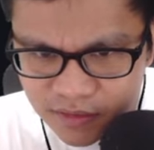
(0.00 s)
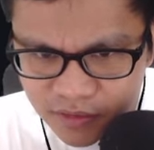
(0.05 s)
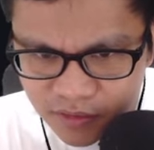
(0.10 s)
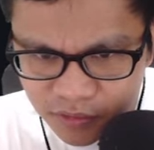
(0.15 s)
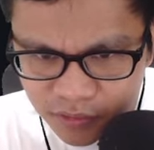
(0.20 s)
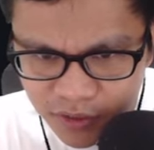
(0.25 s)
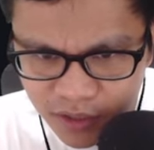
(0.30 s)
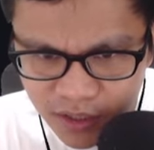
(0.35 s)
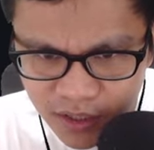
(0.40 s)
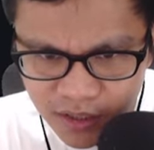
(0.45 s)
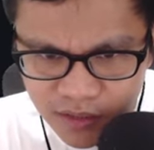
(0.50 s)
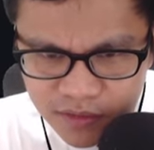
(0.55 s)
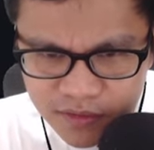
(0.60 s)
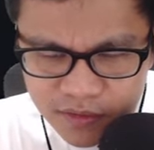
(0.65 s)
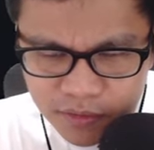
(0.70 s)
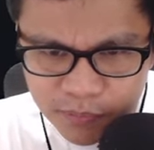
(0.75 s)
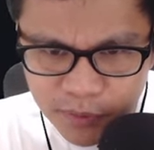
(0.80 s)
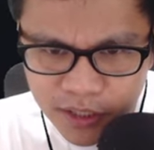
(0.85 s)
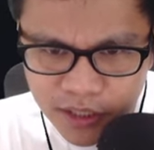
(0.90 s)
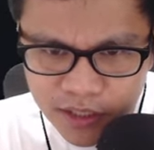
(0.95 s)
Okay,
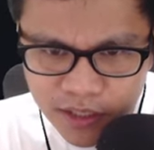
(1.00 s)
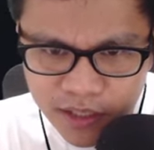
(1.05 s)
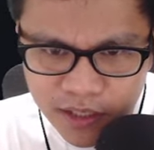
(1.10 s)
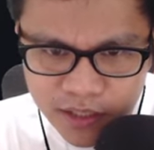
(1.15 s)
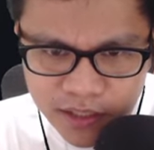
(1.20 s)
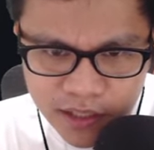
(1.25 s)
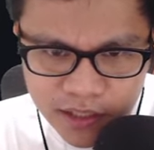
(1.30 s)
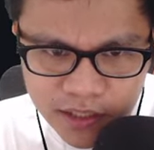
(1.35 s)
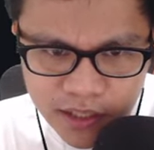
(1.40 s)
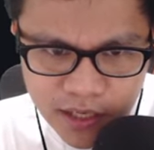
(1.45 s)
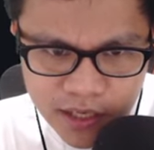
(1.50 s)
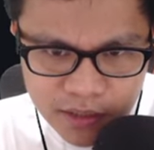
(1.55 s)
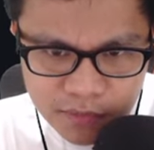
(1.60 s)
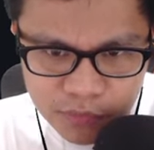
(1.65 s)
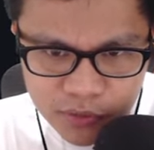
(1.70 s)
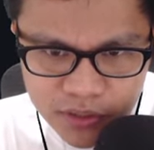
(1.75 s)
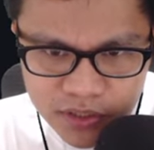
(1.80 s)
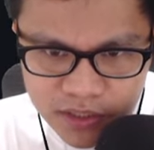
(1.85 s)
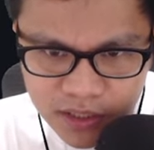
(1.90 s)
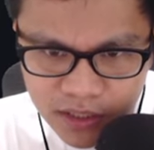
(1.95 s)
so pag kinlik
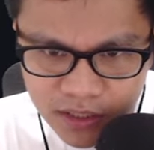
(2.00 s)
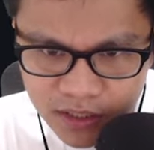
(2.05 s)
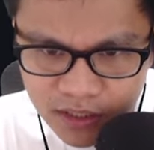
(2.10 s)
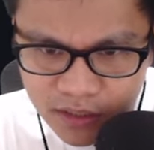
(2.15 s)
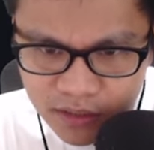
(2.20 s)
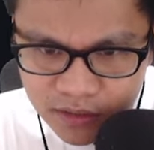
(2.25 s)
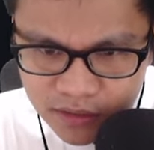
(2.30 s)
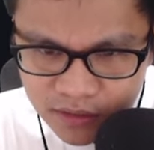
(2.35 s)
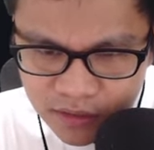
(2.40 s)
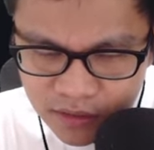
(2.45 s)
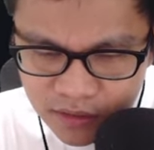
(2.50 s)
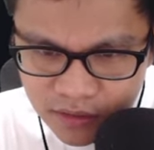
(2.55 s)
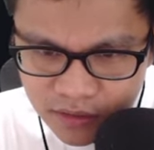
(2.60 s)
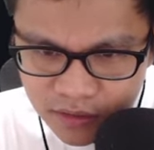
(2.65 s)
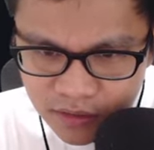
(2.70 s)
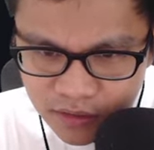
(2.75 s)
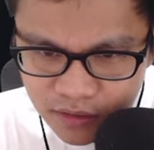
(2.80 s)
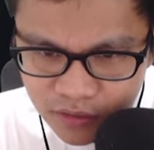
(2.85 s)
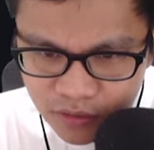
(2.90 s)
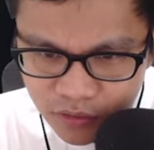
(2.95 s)
mo siya,
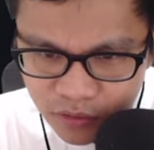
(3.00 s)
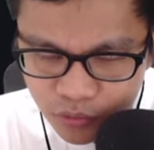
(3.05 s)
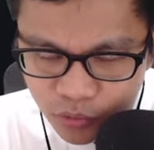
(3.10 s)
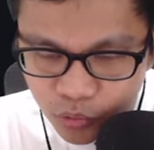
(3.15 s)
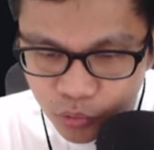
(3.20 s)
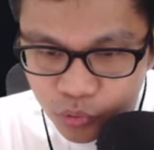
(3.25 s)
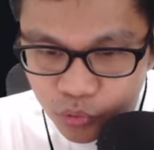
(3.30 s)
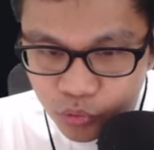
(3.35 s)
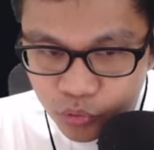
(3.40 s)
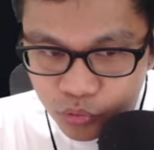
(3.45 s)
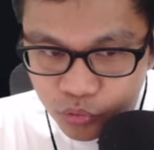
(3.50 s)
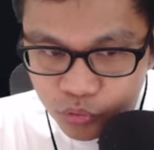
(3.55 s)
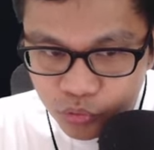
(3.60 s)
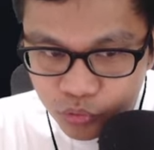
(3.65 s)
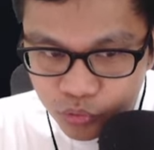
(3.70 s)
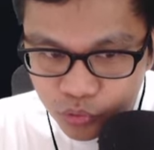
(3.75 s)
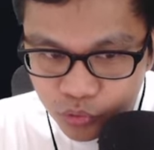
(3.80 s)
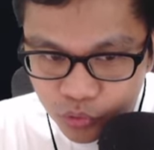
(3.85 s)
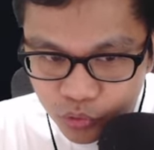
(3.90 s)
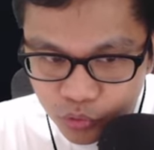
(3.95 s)

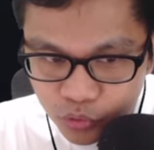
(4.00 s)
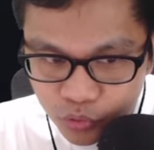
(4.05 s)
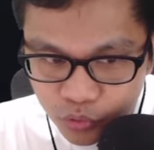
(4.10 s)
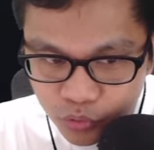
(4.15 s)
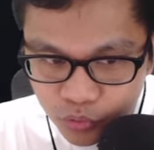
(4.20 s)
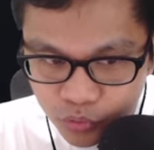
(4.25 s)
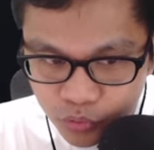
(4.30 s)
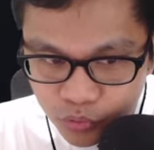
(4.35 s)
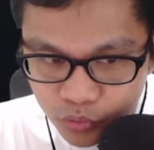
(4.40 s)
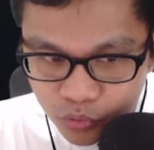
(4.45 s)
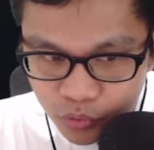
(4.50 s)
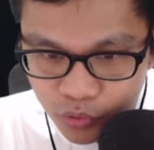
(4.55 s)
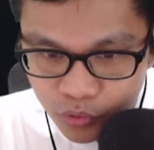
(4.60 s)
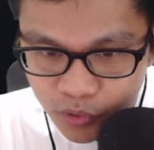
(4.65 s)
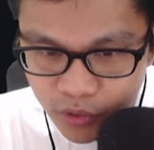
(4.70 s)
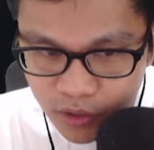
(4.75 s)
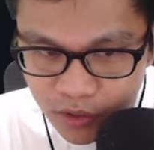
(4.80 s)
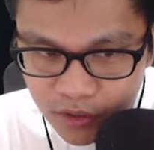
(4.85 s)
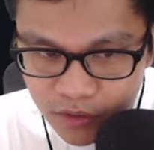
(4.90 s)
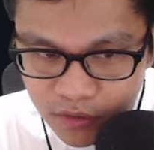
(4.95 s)
oh,
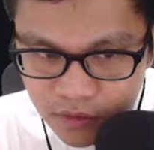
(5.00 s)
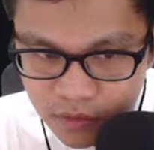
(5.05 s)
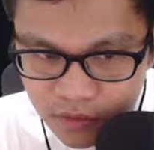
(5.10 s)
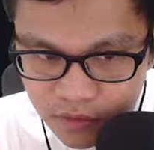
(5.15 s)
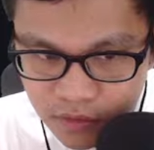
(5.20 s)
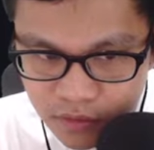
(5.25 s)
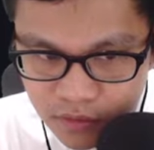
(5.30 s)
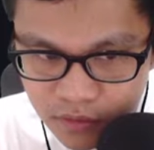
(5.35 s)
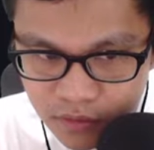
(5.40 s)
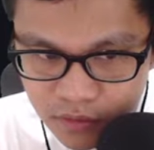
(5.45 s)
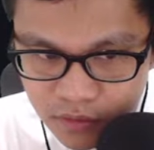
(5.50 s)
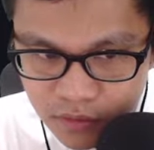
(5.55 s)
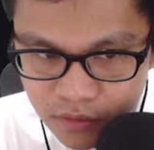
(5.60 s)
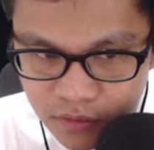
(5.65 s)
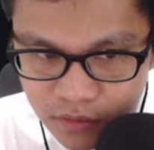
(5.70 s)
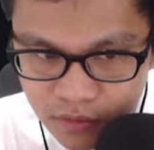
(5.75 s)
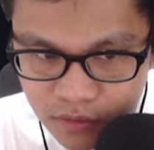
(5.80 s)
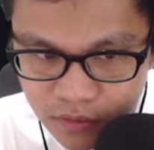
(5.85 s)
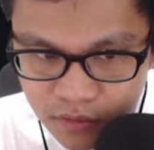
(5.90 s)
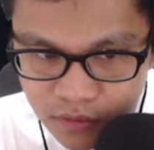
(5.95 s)
okay.
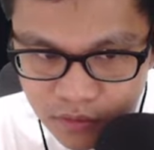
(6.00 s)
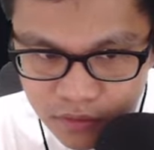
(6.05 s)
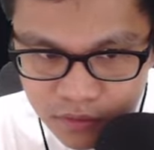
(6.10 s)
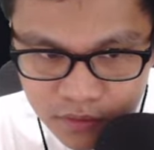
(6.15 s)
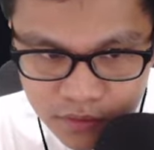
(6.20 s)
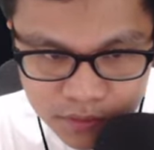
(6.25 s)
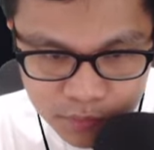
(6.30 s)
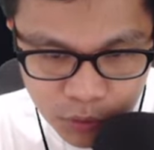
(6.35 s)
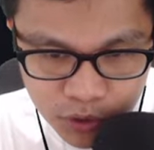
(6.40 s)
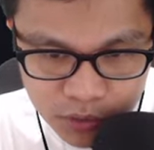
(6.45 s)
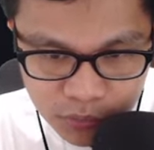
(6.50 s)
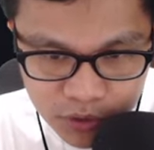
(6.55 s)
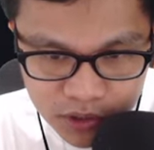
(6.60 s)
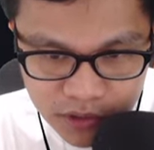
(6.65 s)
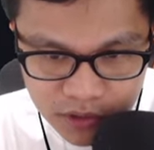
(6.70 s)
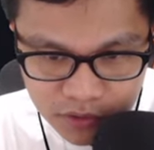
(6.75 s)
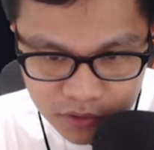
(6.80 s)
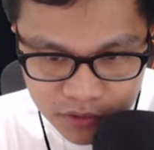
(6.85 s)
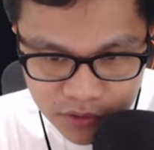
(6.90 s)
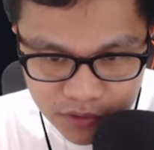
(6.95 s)
So, pwede mo
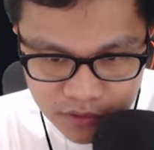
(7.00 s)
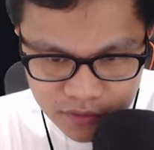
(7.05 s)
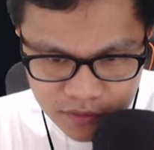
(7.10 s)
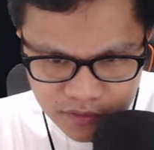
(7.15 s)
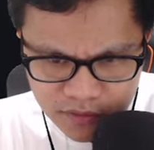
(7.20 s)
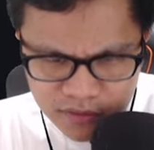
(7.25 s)
siya i-rotate.